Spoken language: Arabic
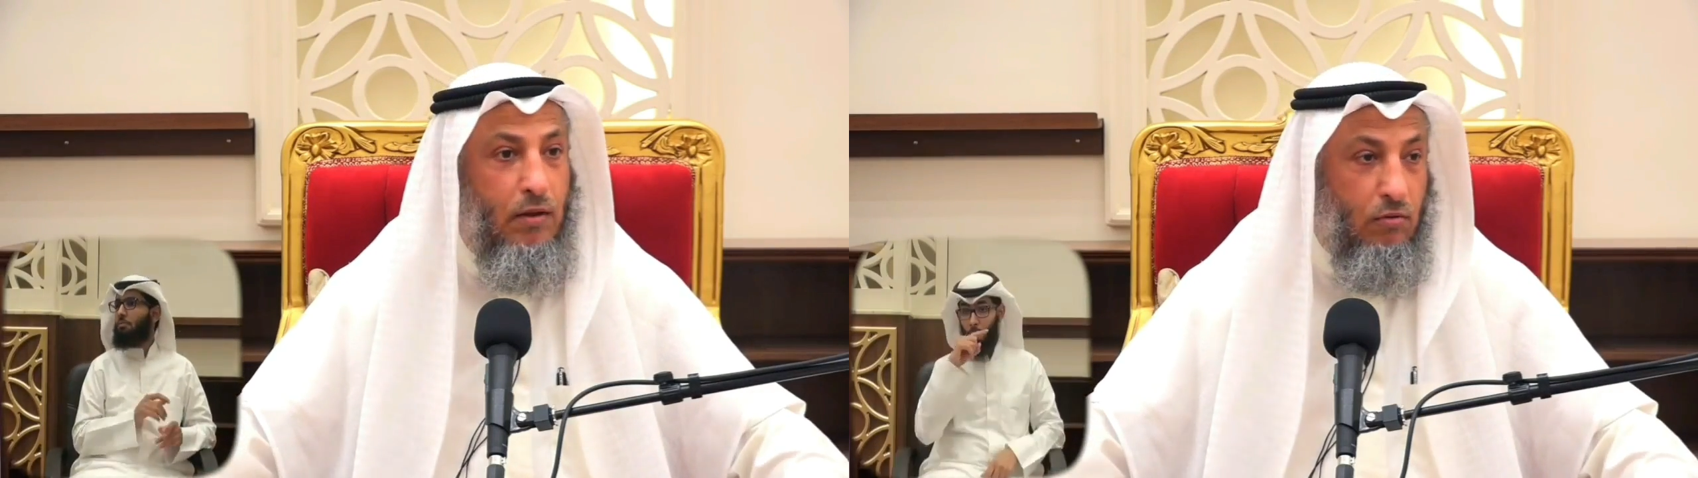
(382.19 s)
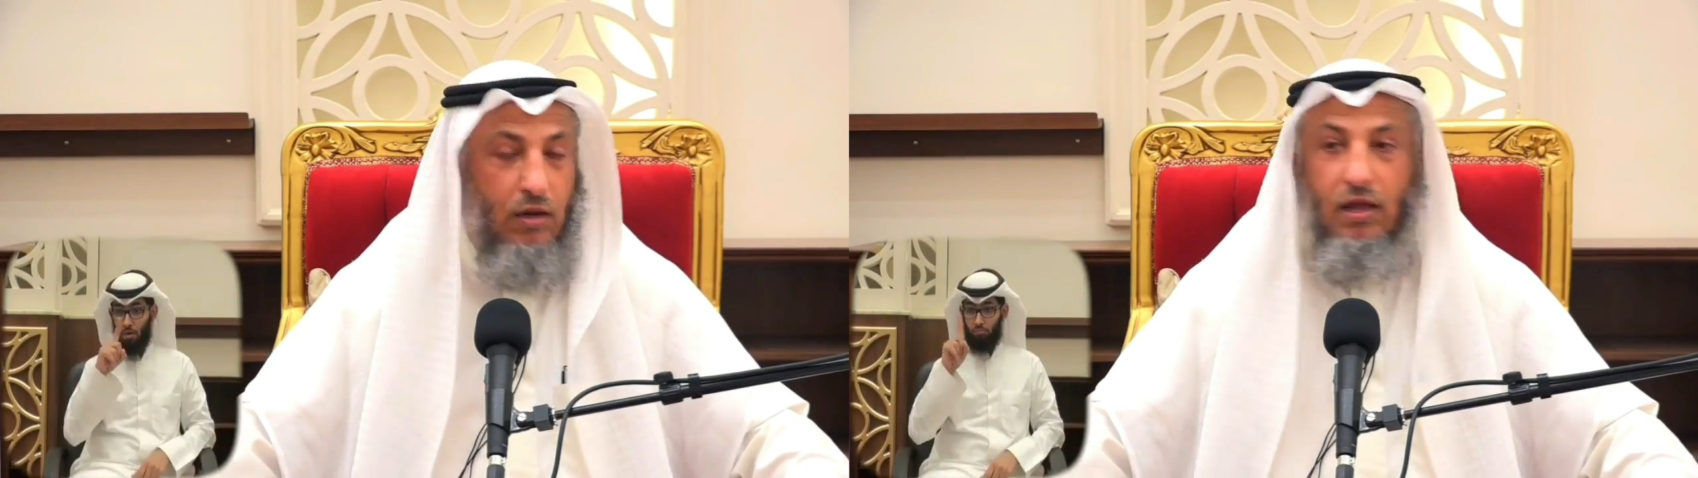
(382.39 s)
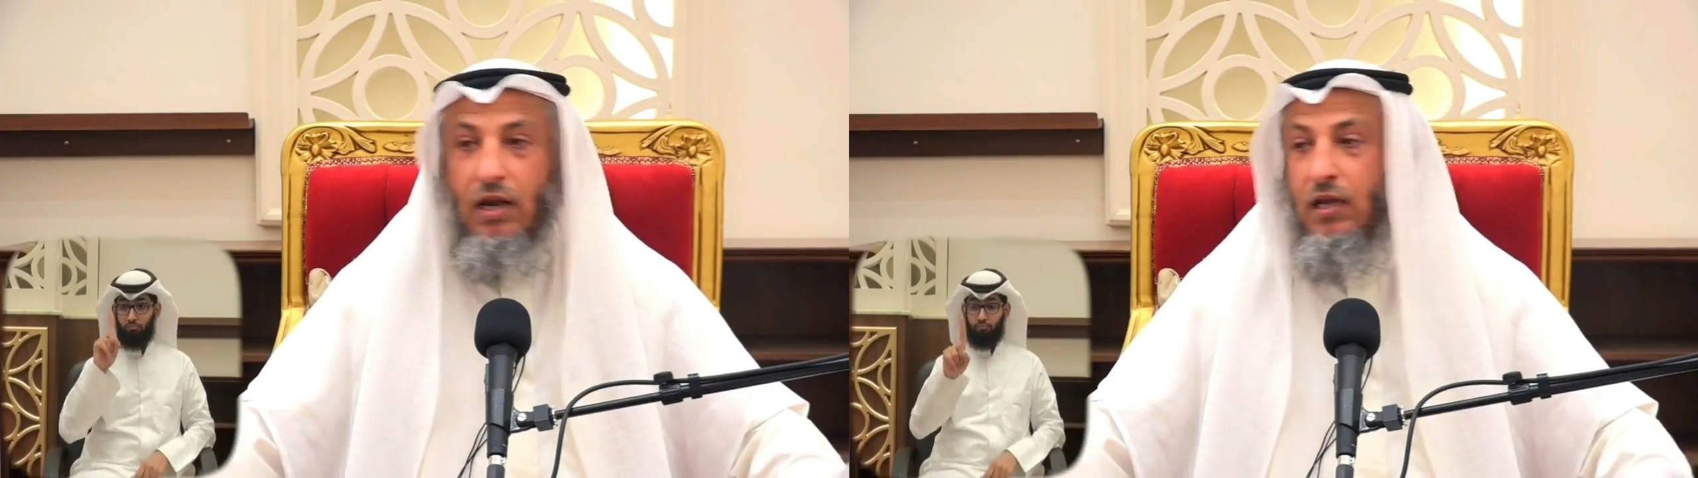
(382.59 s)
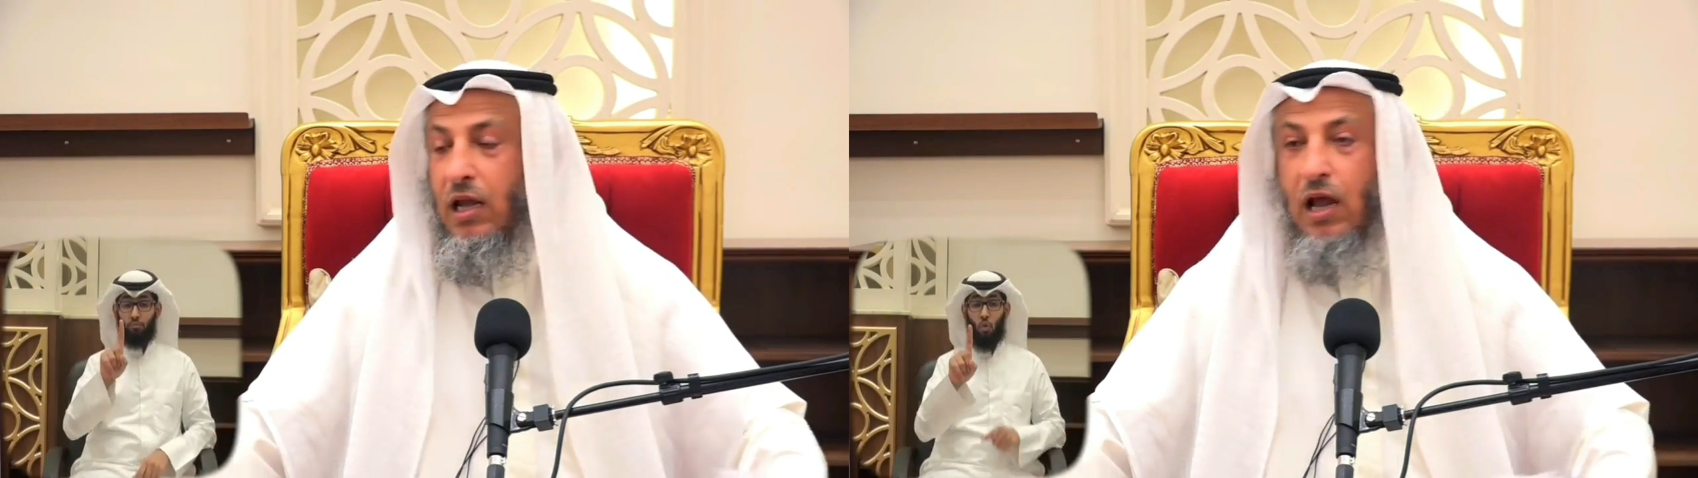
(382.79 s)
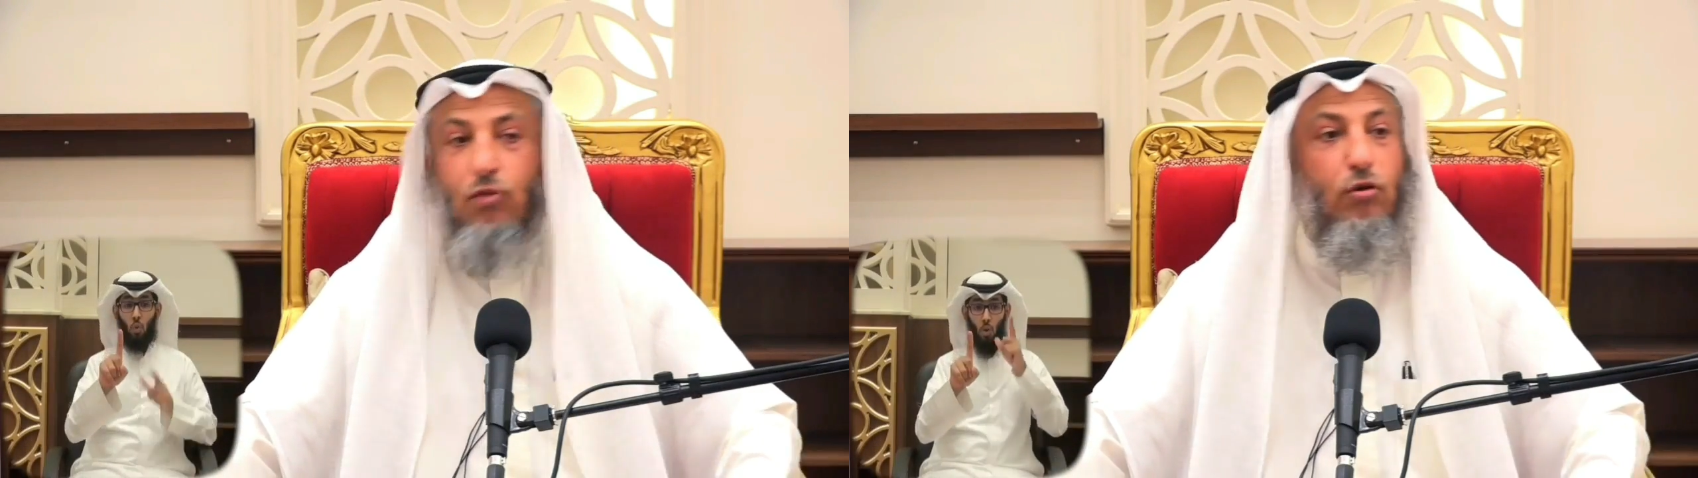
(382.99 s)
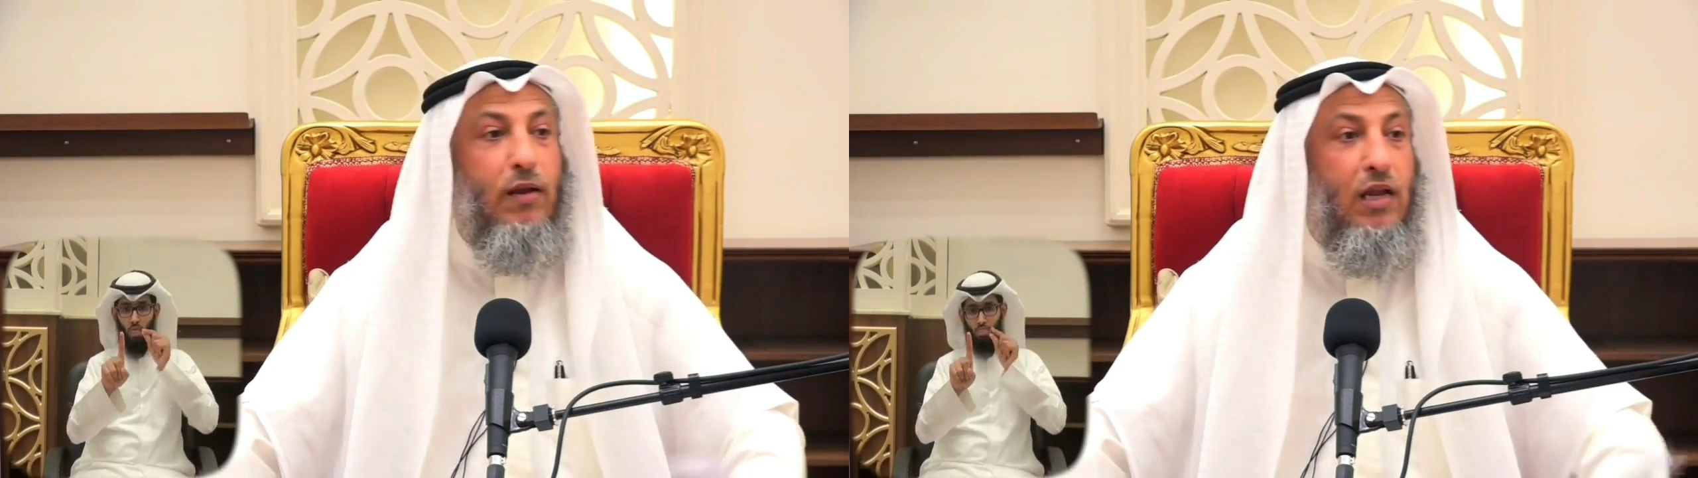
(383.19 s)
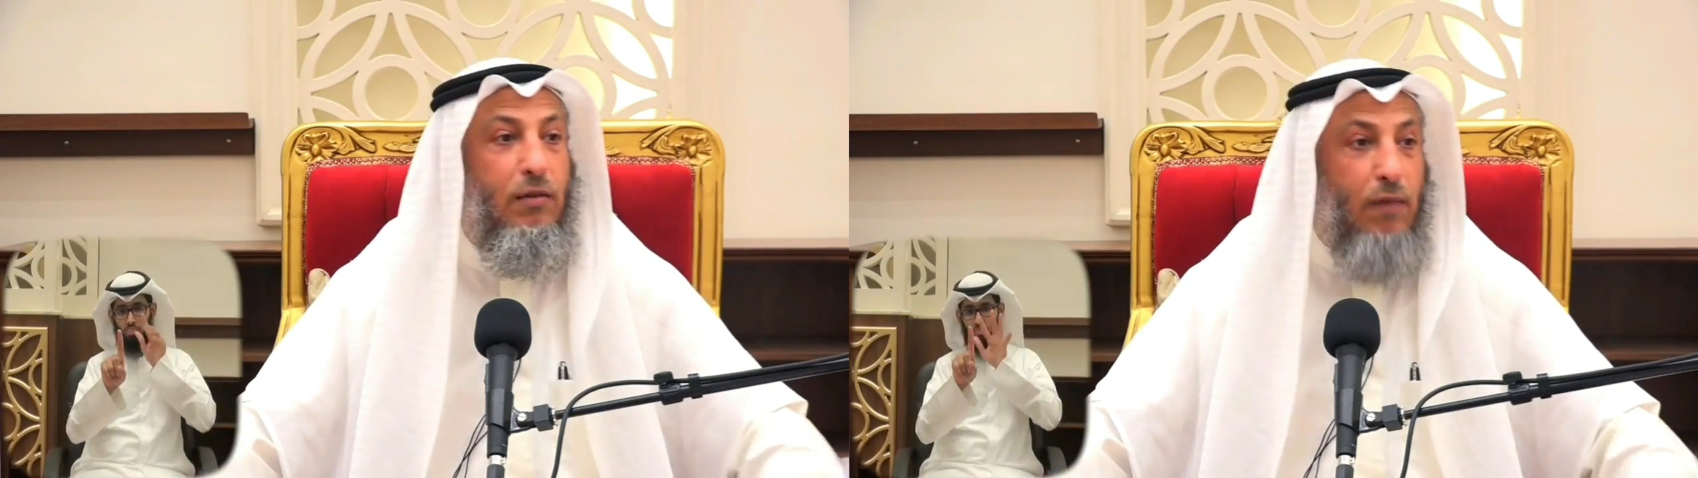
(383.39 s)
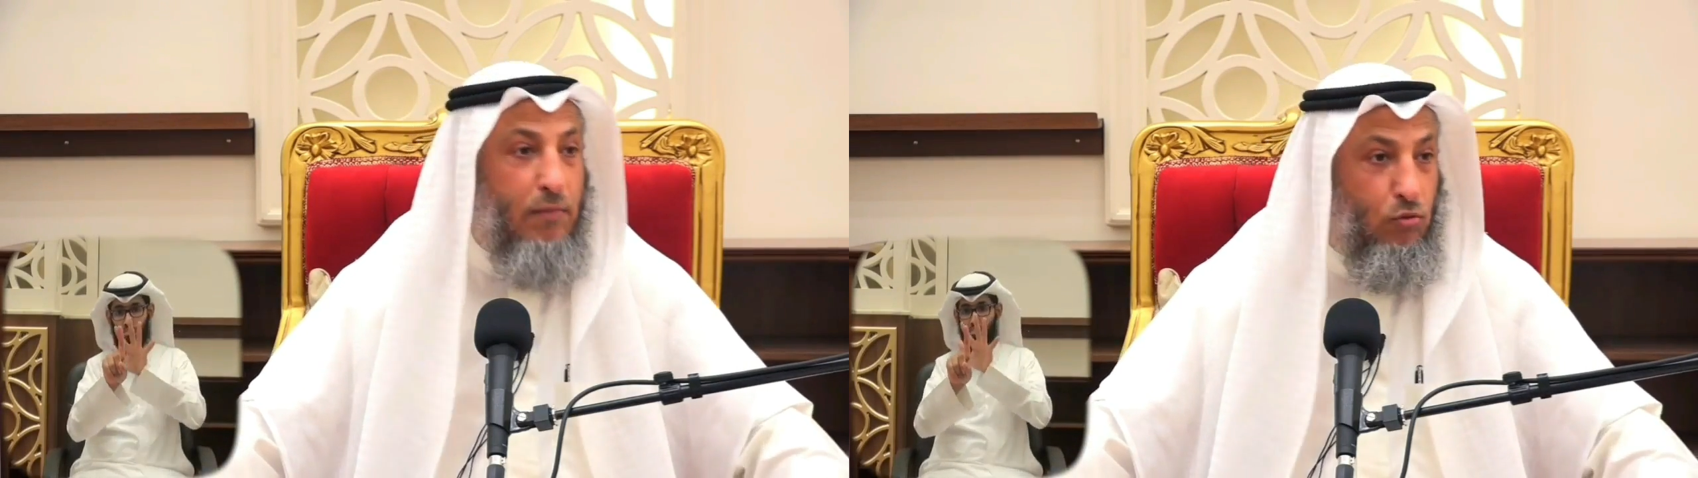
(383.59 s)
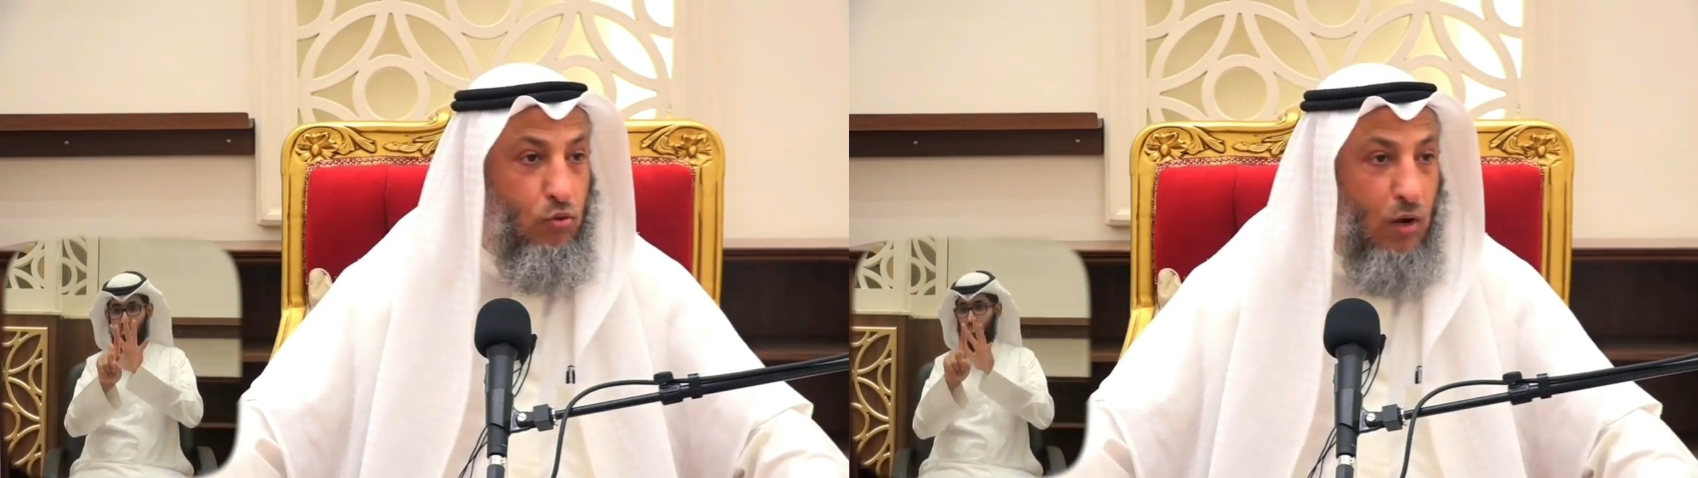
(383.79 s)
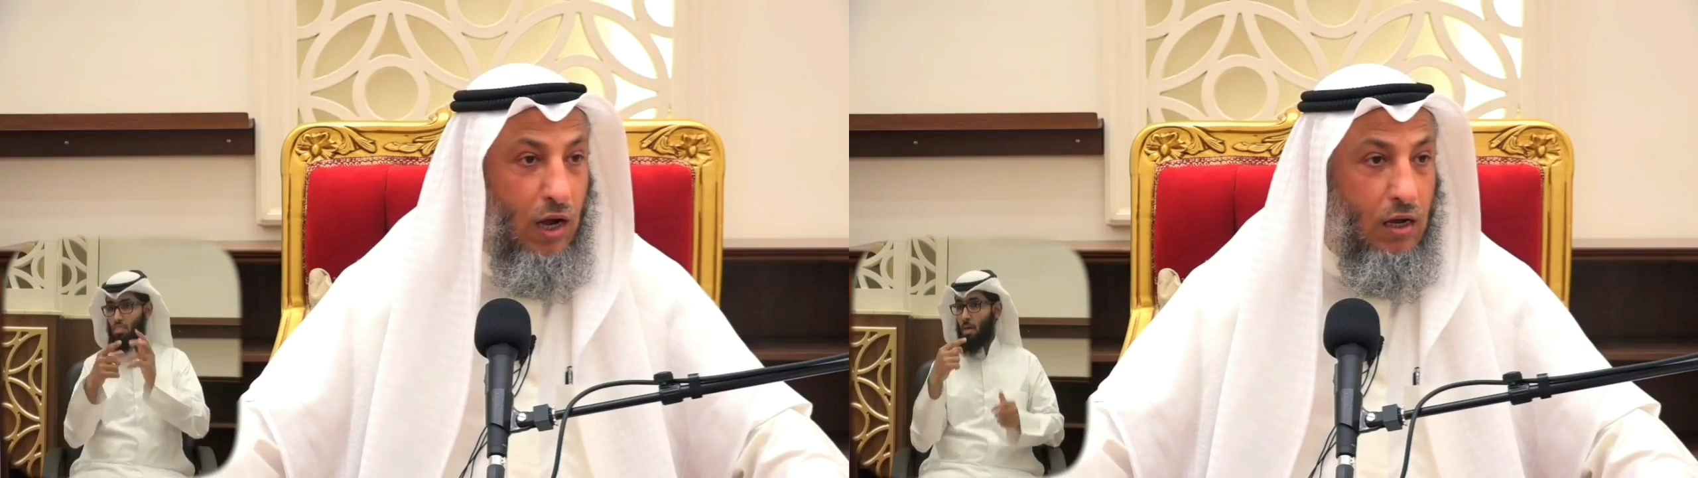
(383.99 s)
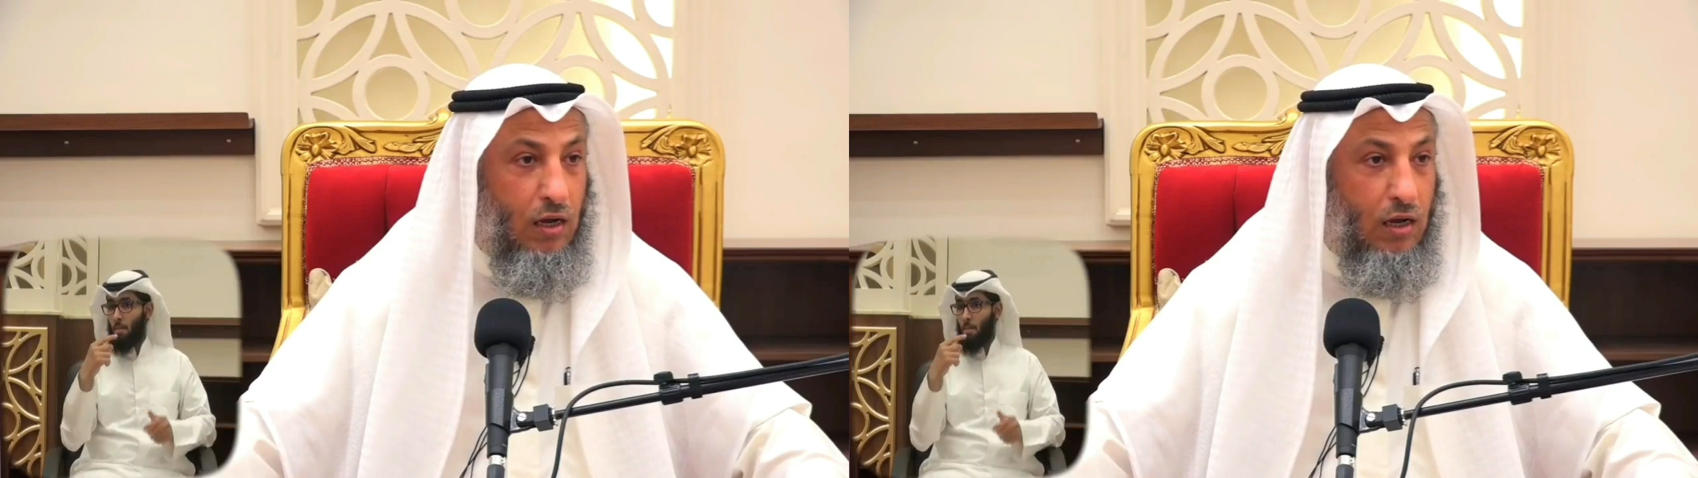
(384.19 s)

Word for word: ولذلك لا تقبل إمامتها